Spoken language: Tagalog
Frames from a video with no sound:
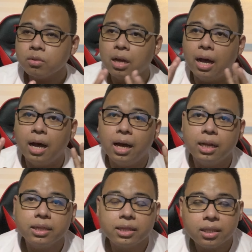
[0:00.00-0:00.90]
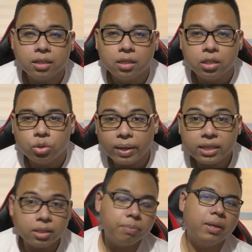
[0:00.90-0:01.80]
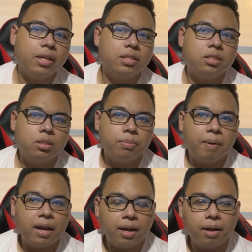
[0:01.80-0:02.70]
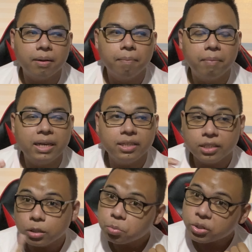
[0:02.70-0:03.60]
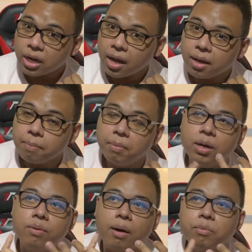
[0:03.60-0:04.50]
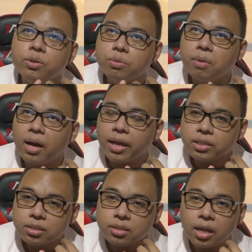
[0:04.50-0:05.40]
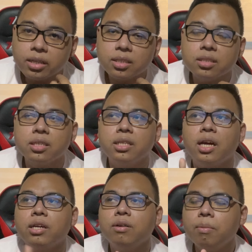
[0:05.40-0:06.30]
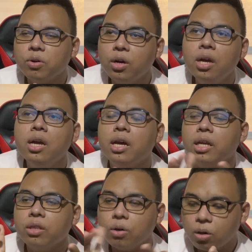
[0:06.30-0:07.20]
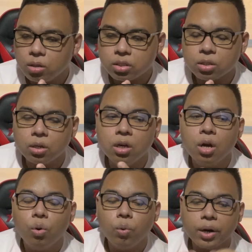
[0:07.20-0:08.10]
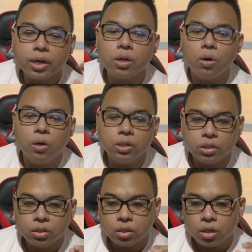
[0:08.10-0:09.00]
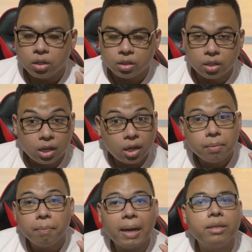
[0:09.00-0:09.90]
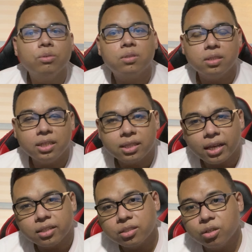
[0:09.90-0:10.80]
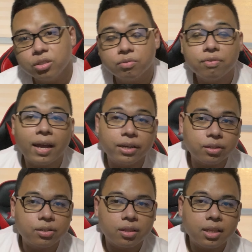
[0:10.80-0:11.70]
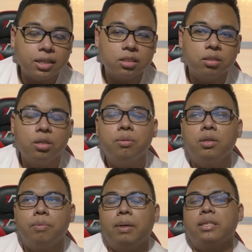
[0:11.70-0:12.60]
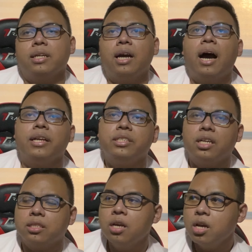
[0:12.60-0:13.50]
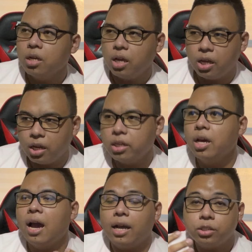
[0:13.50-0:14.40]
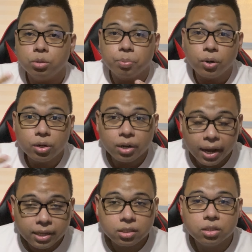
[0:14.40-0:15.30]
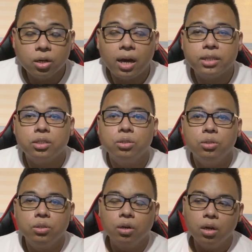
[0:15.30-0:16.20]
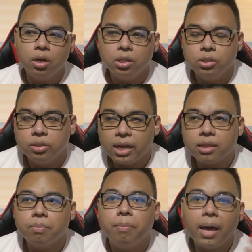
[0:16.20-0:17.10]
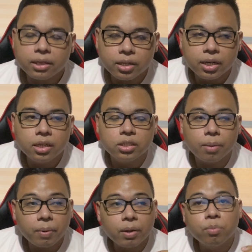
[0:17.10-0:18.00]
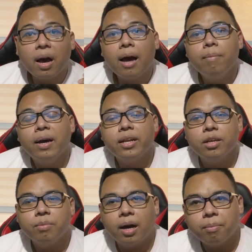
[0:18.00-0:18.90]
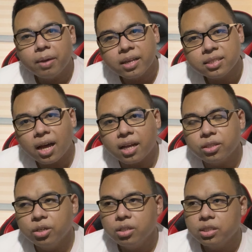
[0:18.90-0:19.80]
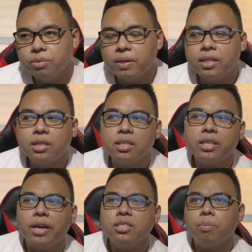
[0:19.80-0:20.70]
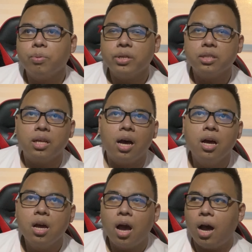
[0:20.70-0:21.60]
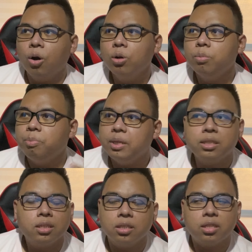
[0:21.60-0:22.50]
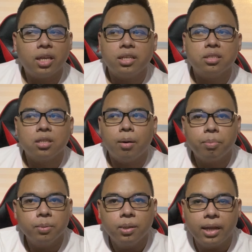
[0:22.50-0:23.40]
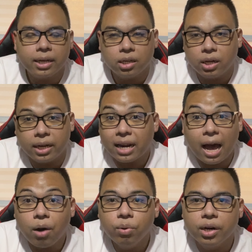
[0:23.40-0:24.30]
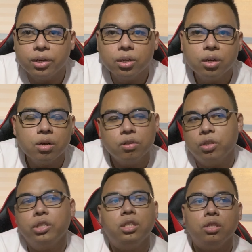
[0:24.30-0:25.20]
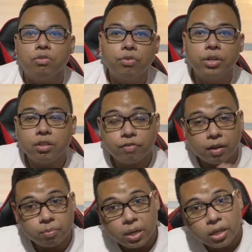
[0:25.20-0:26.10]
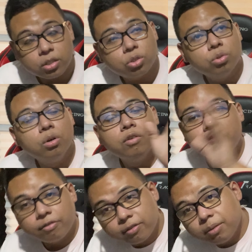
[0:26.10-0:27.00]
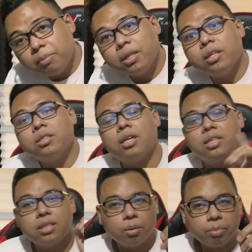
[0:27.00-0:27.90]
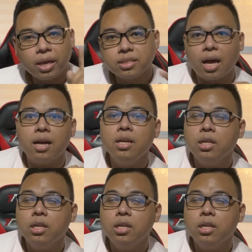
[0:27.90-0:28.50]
uh, ah, 20 minutes para malinis mo siya, magawa mo yung mga exercises na ginagawa mo, and also work on the minute details, no? Yung finer things, no? Pag nag adjust And as you progress, no? As you you get better, syempre humahaba na yung mga pyesa, no? Dumadating tayo sa point na a whole piece, it takes up like an hour, no? 30 to 45 minutes to 50 minutes ang isang pyesa.